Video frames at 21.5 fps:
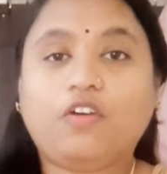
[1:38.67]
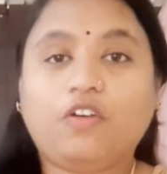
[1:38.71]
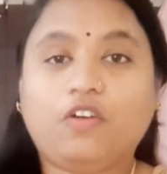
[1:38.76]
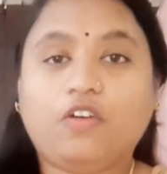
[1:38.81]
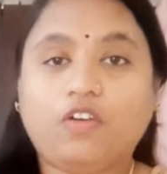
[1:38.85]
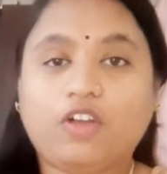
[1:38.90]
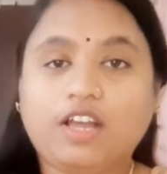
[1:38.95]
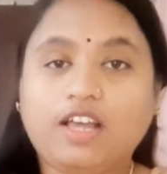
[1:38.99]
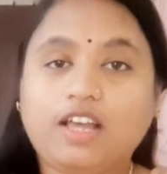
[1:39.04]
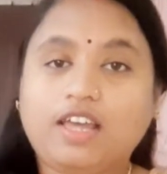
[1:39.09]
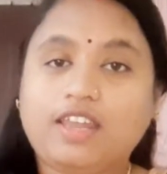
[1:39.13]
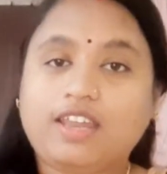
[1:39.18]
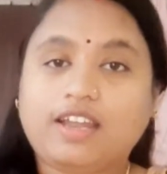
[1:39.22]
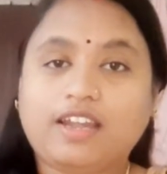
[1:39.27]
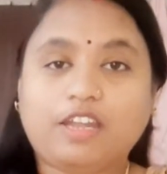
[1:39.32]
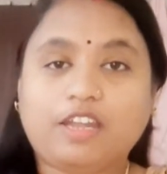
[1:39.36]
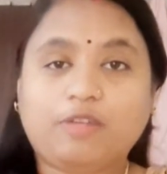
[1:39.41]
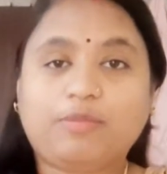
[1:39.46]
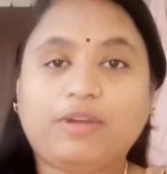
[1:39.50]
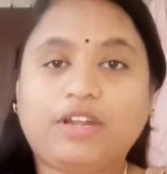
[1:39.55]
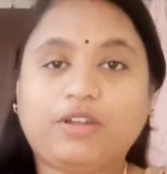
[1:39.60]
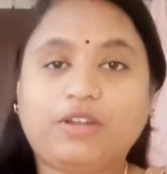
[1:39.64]
ఒక అరగంట
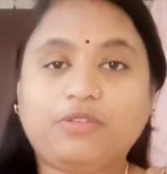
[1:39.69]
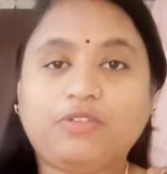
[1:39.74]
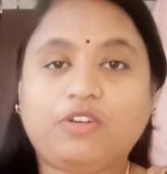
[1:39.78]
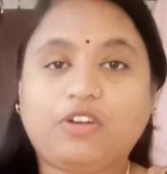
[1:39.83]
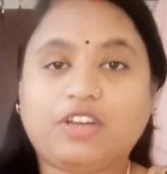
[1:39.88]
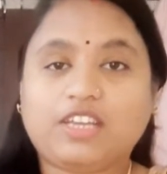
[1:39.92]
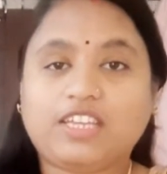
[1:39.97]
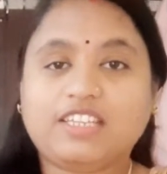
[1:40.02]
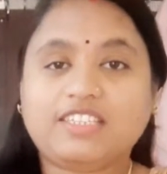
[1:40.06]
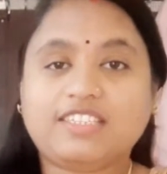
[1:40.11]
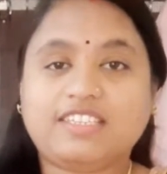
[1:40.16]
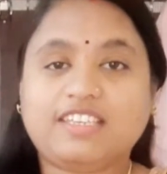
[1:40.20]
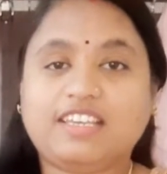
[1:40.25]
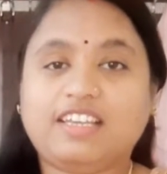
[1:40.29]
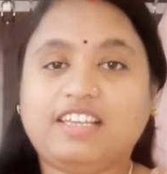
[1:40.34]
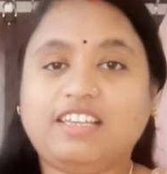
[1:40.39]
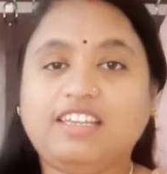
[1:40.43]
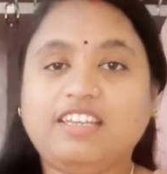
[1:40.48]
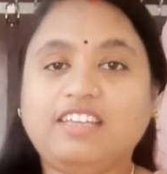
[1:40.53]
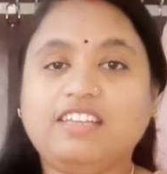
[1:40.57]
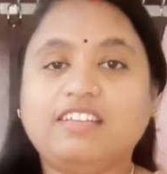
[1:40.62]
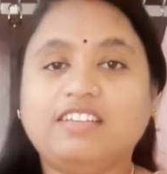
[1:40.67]
పాటు వాకింగ్
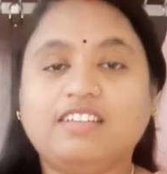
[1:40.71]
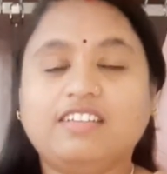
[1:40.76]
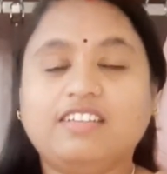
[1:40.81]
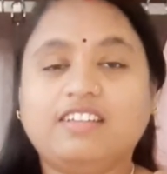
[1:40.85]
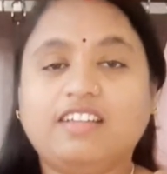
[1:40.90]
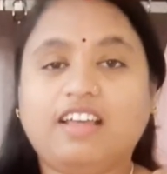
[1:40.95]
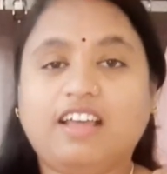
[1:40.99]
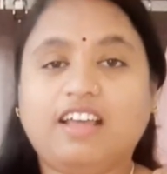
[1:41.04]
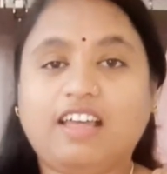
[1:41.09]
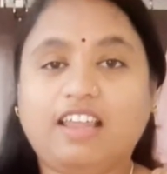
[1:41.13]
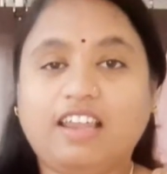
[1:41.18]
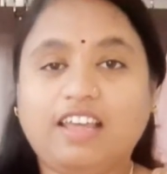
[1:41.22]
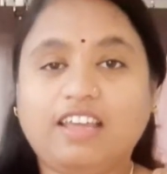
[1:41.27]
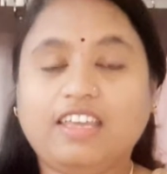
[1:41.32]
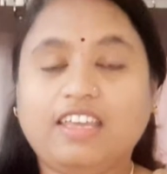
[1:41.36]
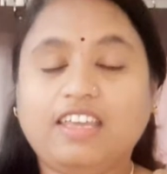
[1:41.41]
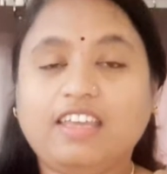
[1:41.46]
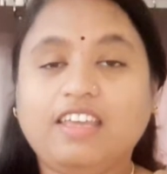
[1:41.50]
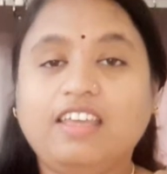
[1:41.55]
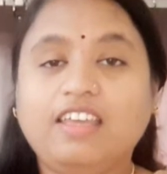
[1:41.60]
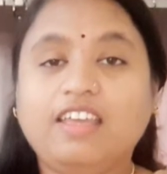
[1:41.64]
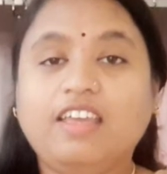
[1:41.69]
చేయాలి అలాగే
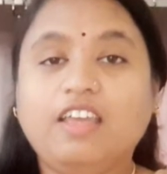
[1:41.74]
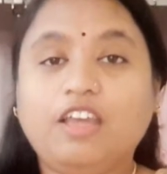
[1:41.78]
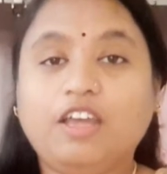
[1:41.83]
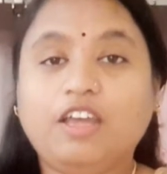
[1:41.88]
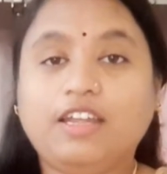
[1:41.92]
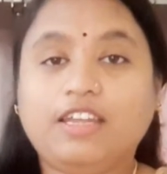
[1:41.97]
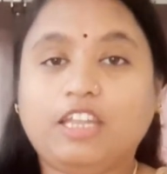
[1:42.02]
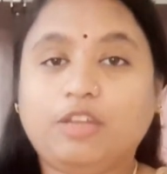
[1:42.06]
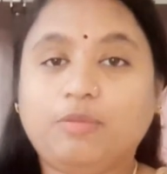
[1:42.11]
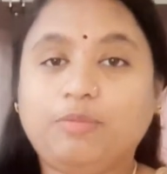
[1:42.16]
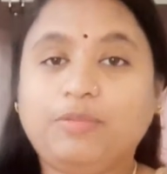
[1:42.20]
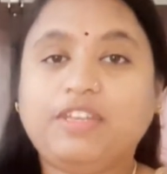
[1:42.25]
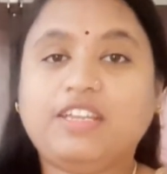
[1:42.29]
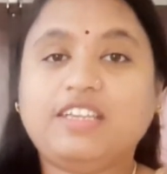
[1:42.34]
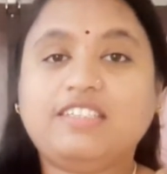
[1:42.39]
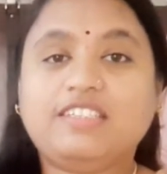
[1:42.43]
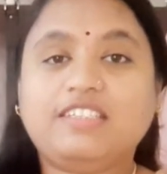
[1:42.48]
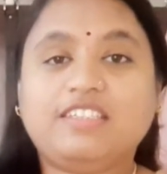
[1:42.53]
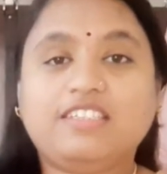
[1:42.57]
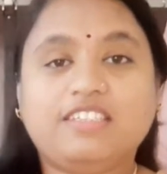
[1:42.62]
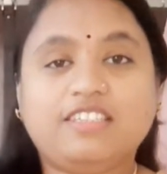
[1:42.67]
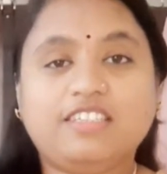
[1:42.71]
టెన్
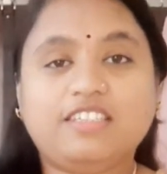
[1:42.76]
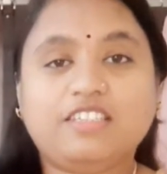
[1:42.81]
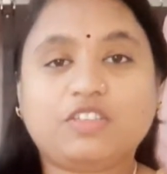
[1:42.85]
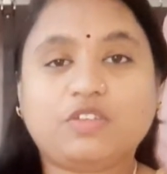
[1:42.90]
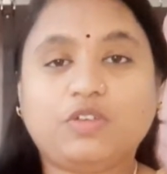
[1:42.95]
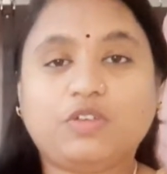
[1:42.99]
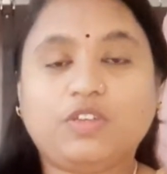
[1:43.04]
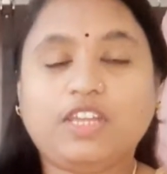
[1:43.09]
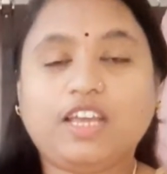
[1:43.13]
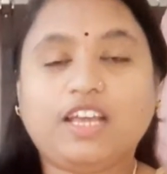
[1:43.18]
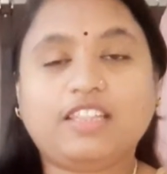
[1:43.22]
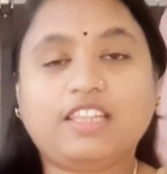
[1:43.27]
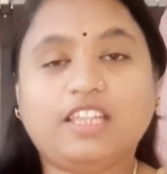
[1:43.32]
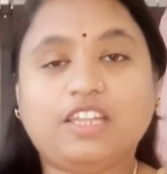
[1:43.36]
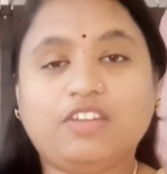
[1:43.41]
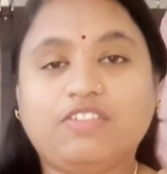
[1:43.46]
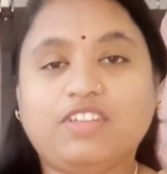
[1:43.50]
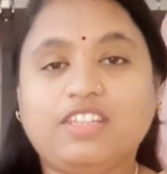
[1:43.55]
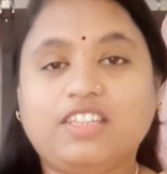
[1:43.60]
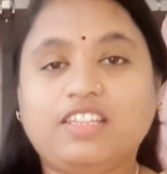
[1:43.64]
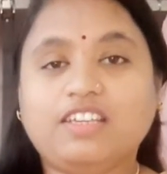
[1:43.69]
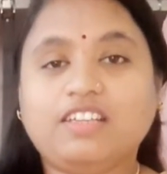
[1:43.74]
మినిట్స్ రెస్ట్ తీసుకొని ఆ
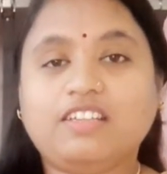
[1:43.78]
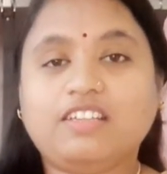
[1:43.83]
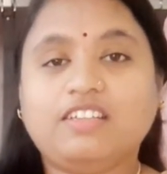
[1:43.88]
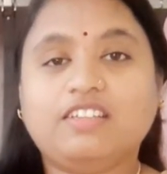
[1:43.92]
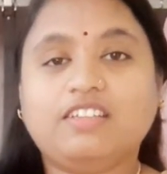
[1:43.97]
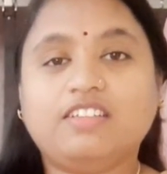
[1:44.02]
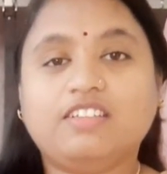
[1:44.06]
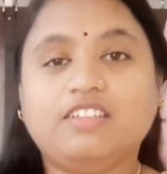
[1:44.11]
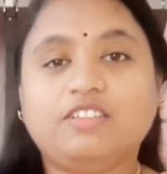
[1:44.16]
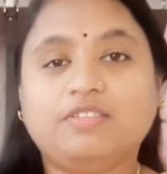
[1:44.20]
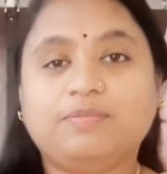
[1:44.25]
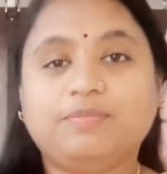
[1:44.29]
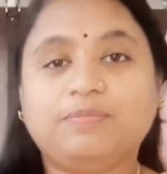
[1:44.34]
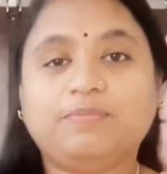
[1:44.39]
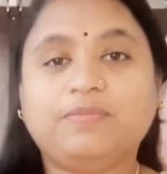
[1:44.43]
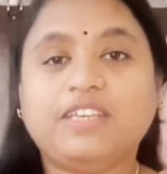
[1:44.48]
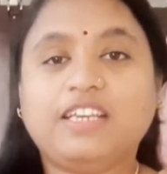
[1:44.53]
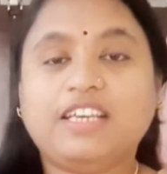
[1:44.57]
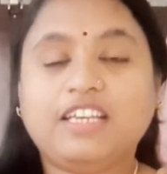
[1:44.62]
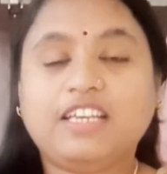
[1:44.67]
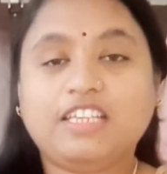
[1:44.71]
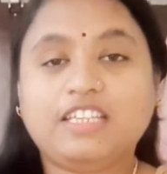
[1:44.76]
తర్వాత
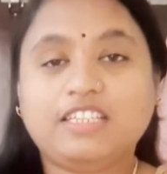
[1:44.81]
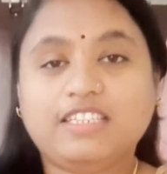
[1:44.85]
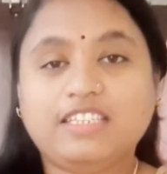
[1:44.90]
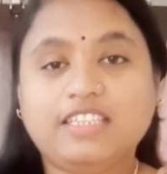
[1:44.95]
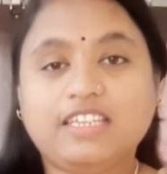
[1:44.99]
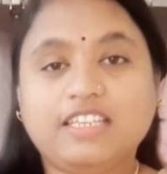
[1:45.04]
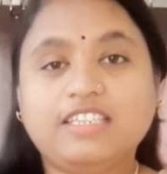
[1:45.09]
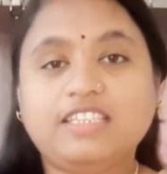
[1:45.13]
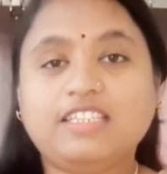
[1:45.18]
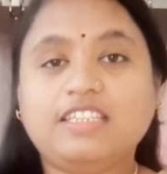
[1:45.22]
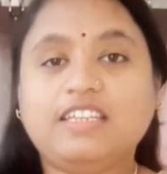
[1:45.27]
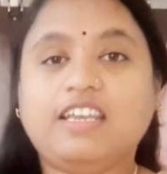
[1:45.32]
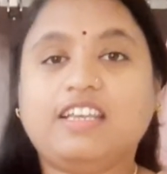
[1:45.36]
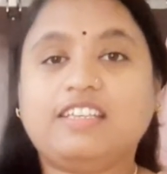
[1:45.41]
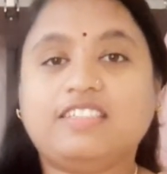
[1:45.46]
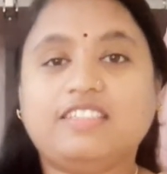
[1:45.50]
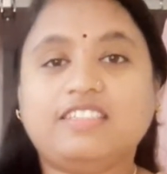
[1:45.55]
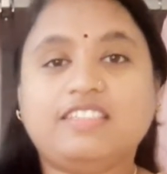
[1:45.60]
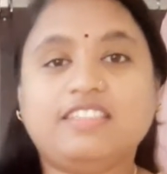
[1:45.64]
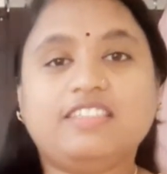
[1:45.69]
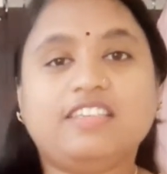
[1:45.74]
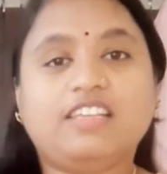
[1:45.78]
చిన్న చిన్న
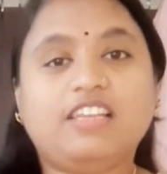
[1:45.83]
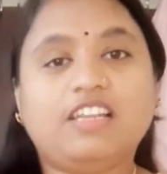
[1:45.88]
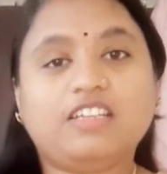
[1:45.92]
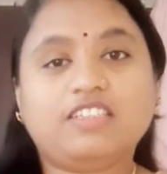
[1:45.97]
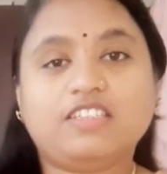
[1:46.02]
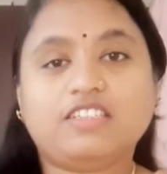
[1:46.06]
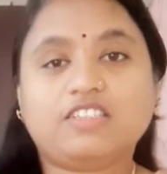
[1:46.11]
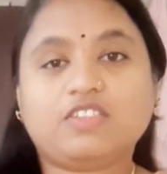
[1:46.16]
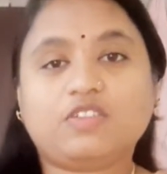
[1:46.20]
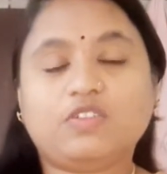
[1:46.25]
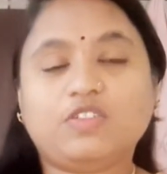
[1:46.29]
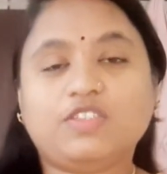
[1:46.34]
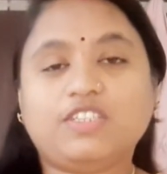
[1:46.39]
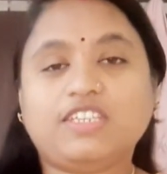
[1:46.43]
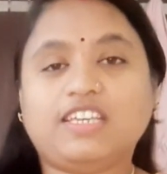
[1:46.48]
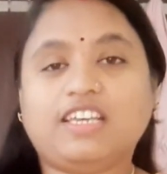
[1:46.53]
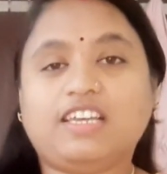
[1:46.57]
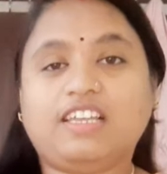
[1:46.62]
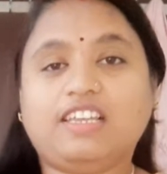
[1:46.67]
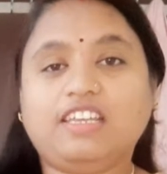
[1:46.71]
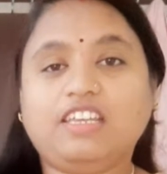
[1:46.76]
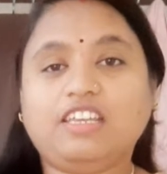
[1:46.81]
ఎక్సర్సైజ్ సెలెక్ట్ చేసుకొని
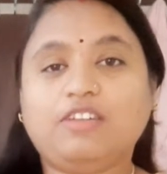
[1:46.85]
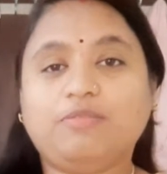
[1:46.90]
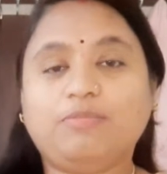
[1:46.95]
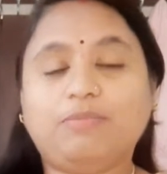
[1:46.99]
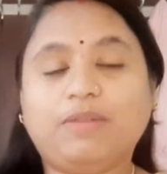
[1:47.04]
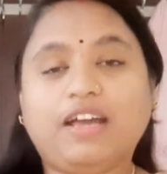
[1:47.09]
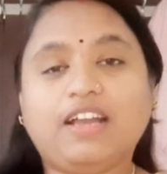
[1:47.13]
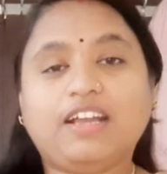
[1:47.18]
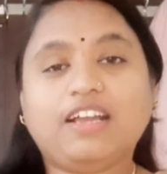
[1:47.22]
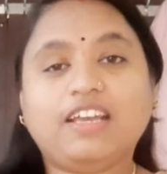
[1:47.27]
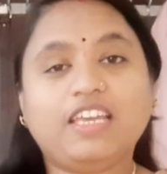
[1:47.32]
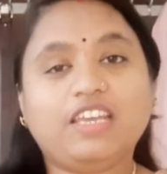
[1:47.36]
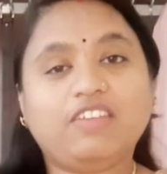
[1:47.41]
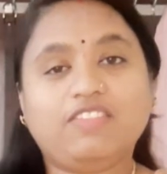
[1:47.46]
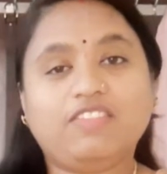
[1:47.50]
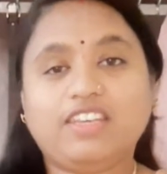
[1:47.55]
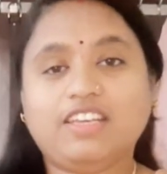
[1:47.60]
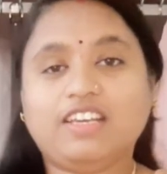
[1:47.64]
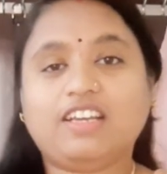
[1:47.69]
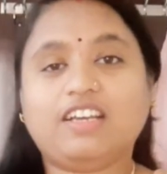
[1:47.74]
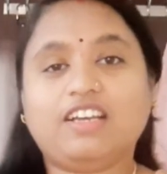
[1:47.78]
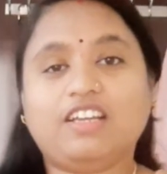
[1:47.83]
చేయాలి బాగా
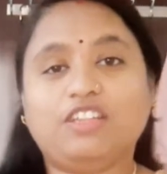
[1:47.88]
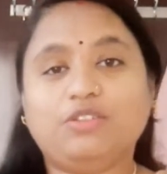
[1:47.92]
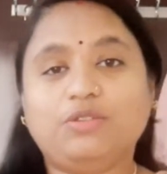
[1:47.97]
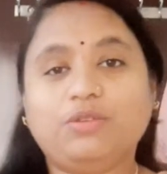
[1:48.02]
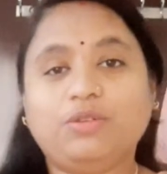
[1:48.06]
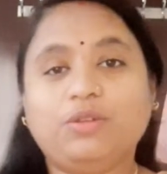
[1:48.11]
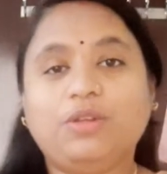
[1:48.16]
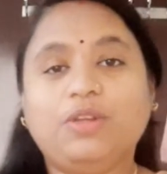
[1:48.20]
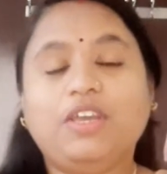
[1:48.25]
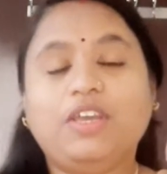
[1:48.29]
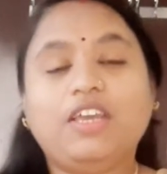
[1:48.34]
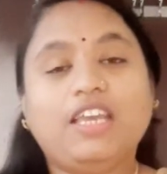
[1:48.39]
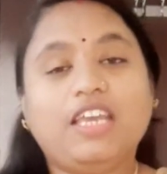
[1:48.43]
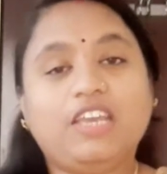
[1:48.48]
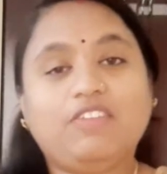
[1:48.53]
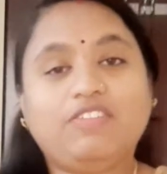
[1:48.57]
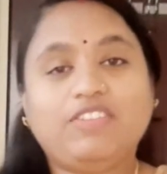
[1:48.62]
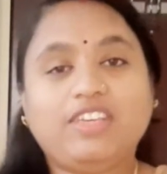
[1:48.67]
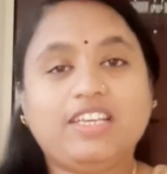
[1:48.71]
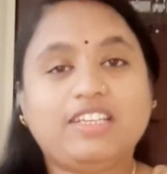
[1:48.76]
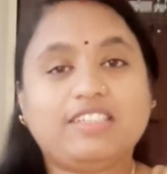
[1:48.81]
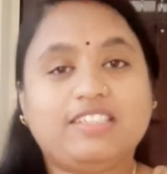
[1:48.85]
హెవీగా కాదు
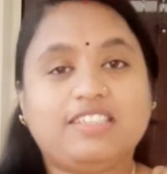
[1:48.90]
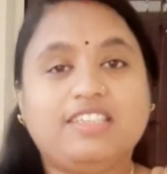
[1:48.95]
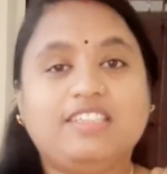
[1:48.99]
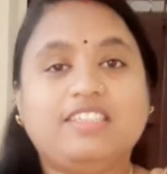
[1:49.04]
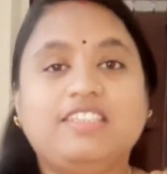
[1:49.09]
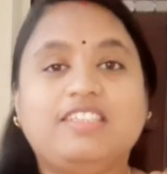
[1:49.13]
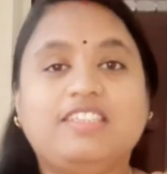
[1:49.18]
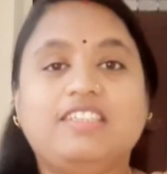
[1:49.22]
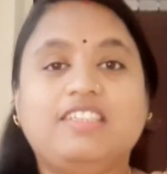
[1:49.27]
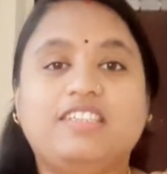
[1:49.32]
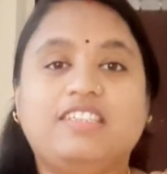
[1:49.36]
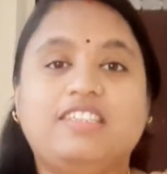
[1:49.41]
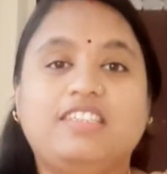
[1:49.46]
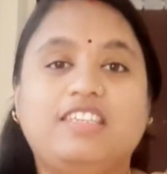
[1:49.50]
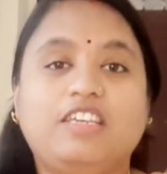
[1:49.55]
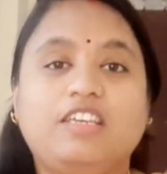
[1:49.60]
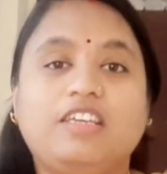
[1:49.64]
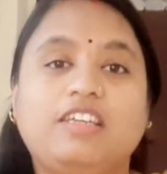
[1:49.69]
హెవీ ఎక్సర్సైజెస్ చేస్తే